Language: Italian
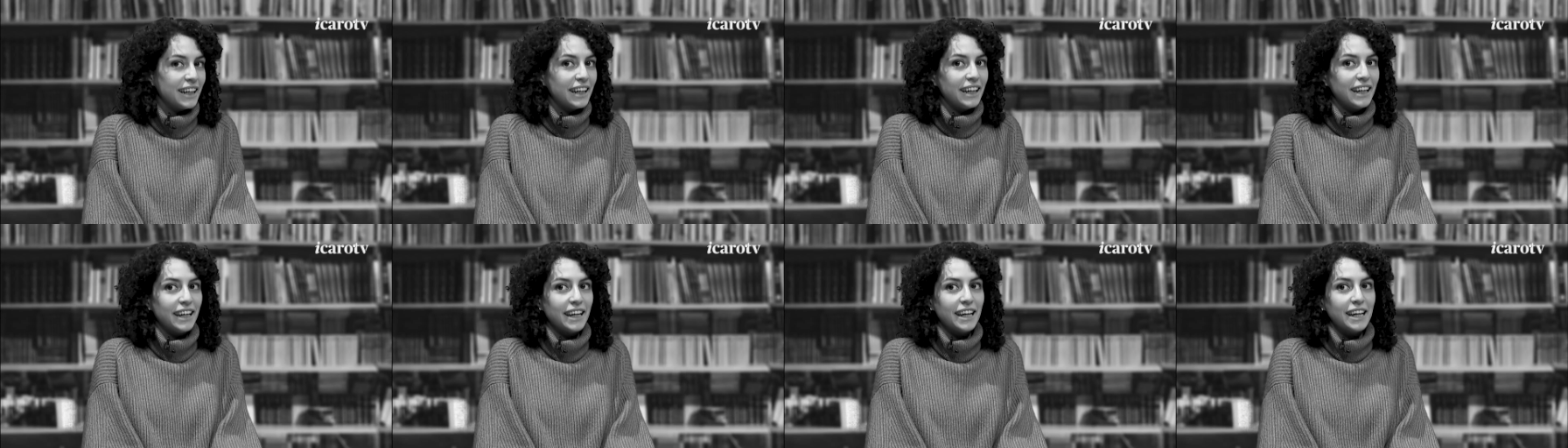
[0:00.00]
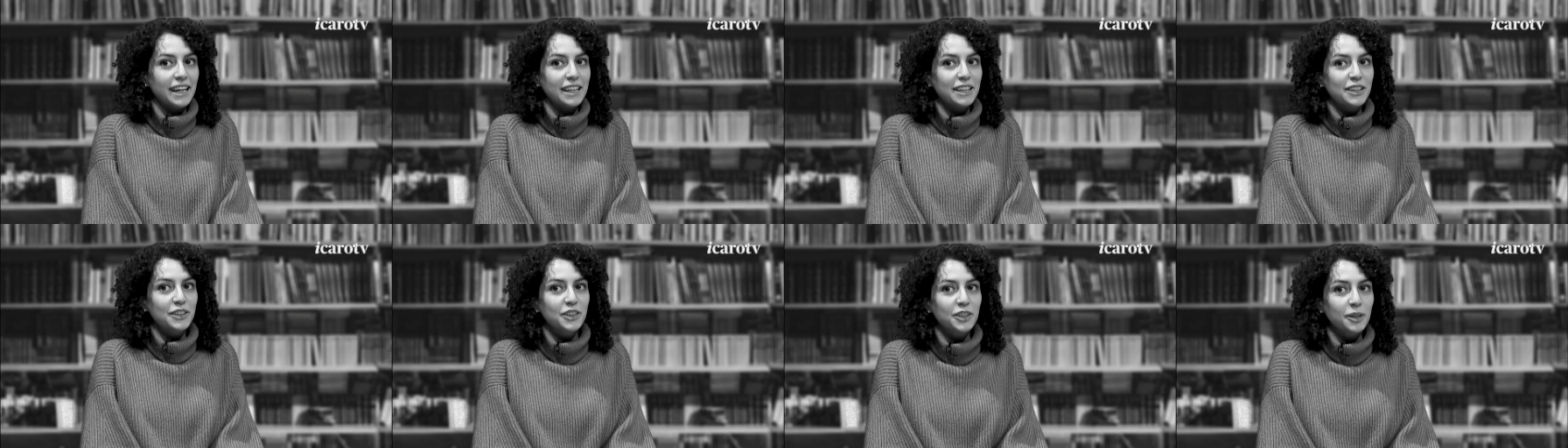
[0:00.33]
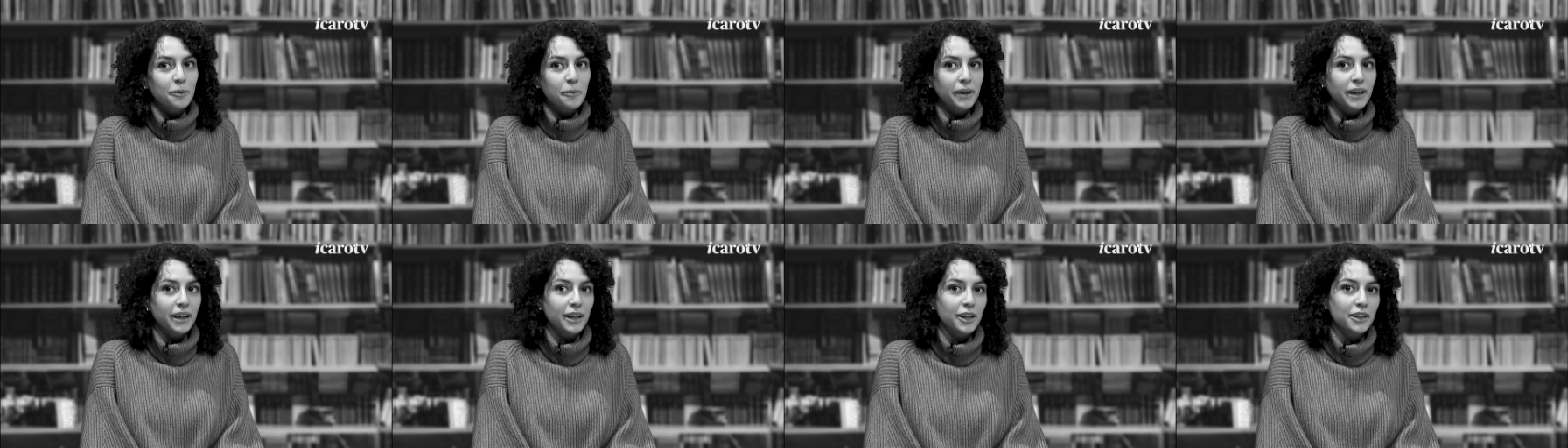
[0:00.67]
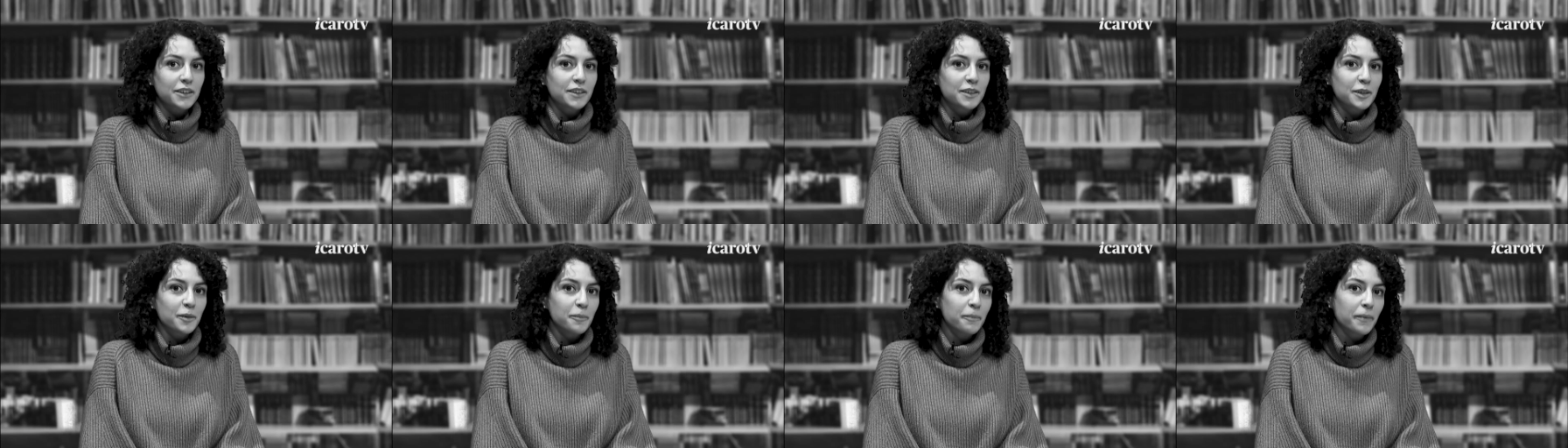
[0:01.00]
Eh, diciamo che io
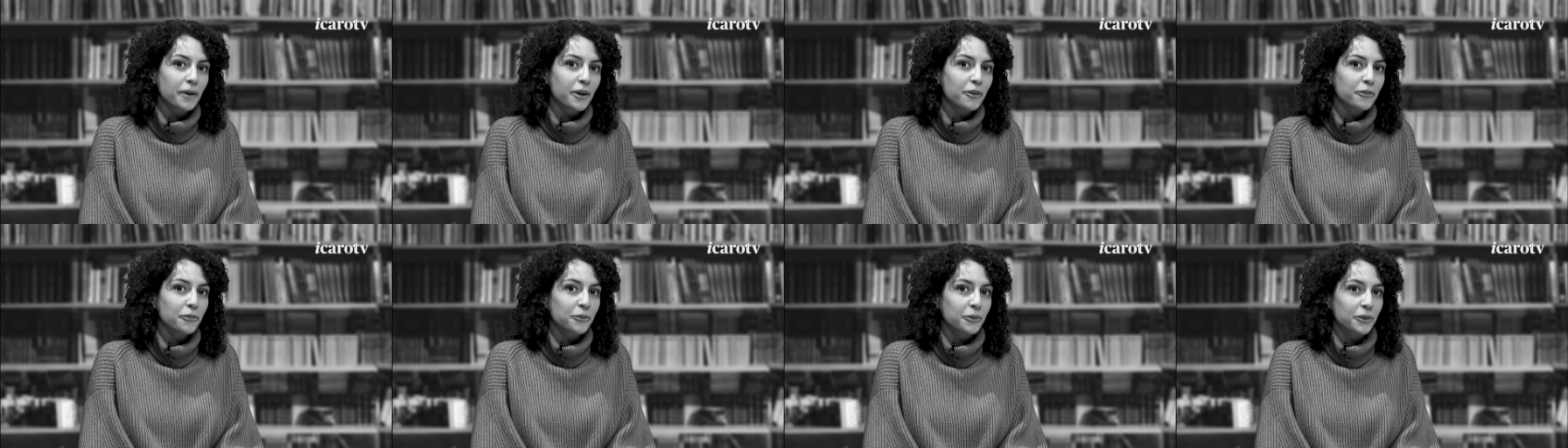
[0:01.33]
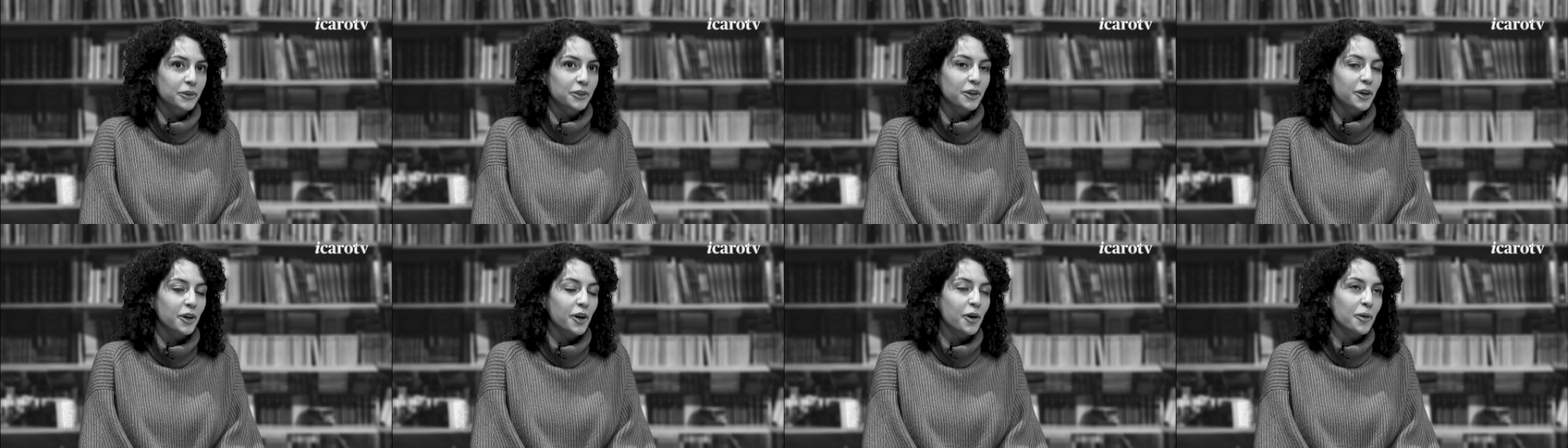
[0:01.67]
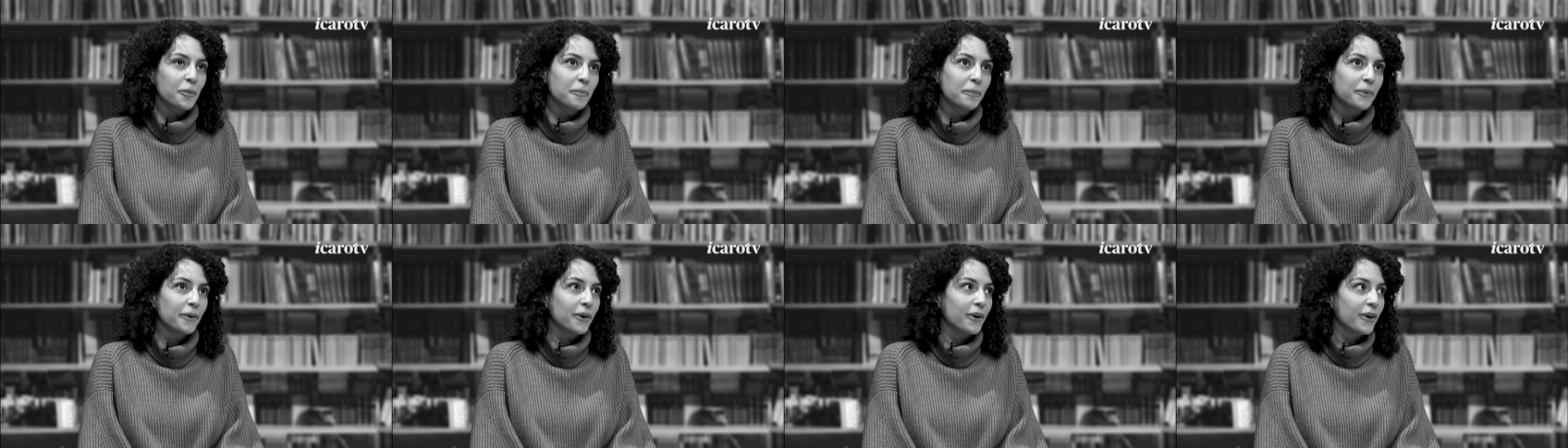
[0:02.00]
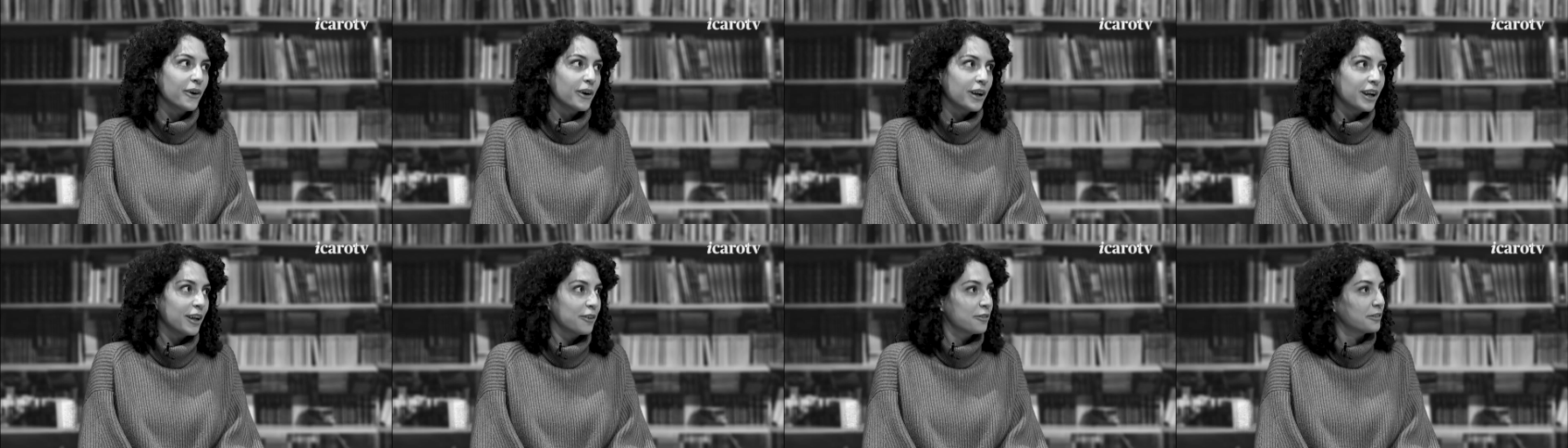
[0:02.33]
ho sempre avuto un
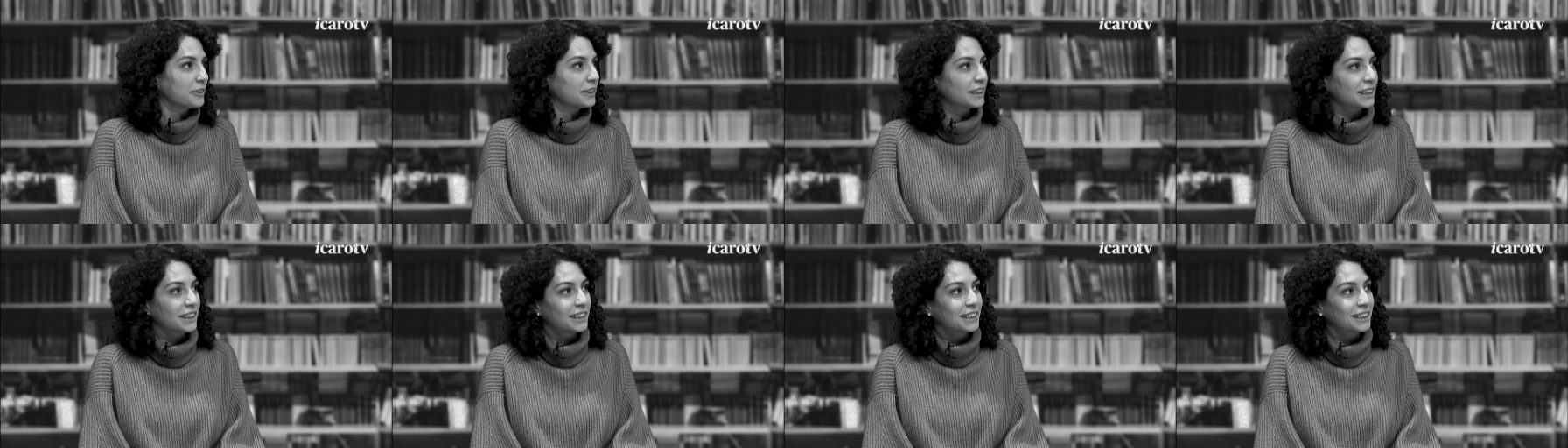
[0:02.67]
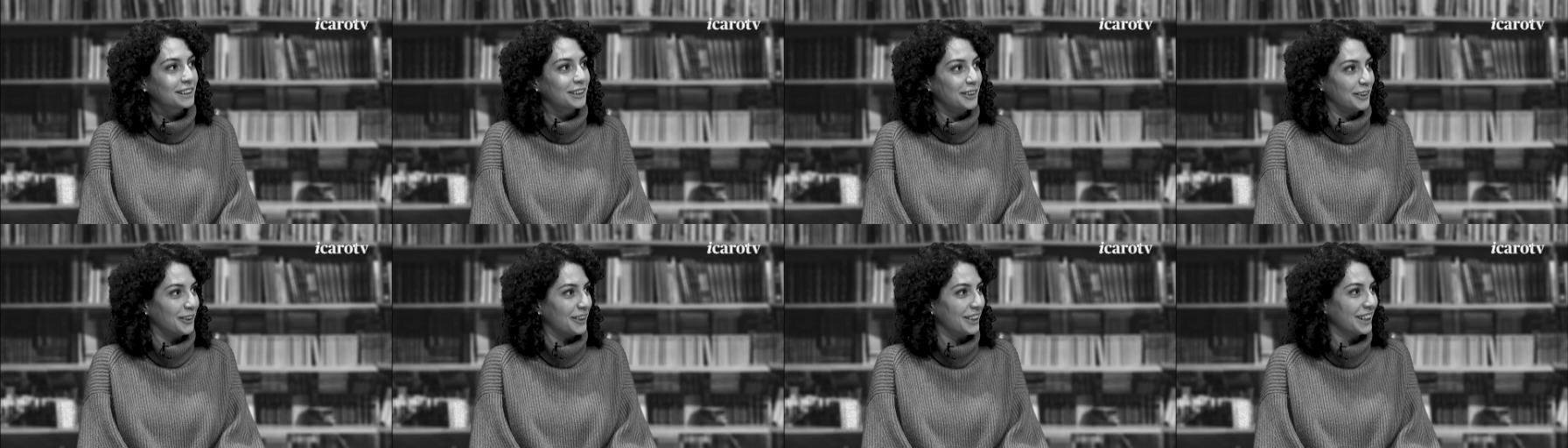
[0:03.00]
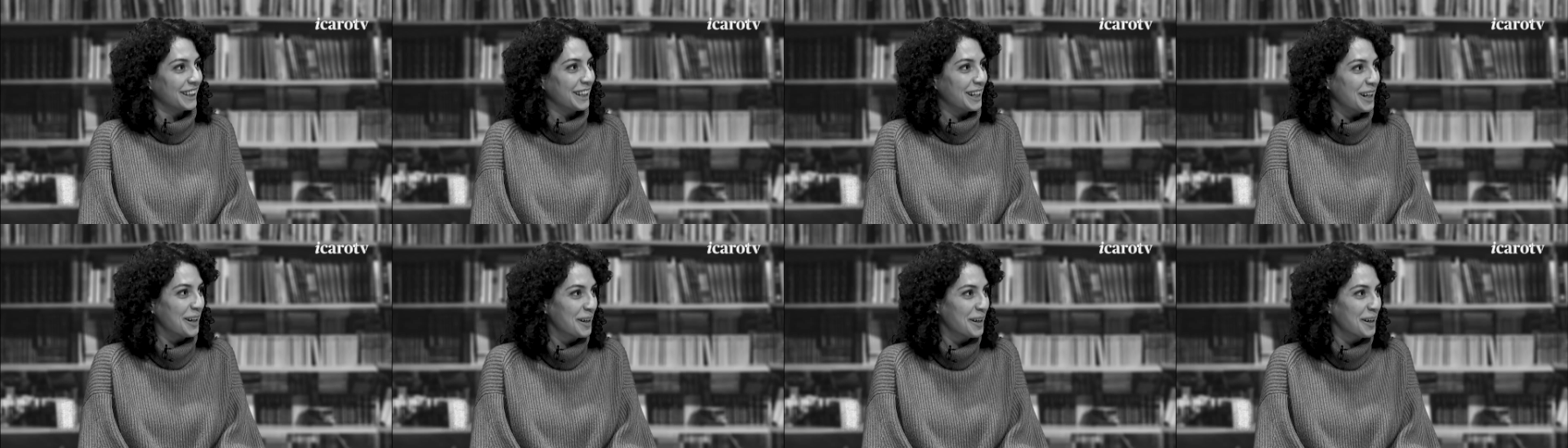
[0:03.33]
po' la fissazione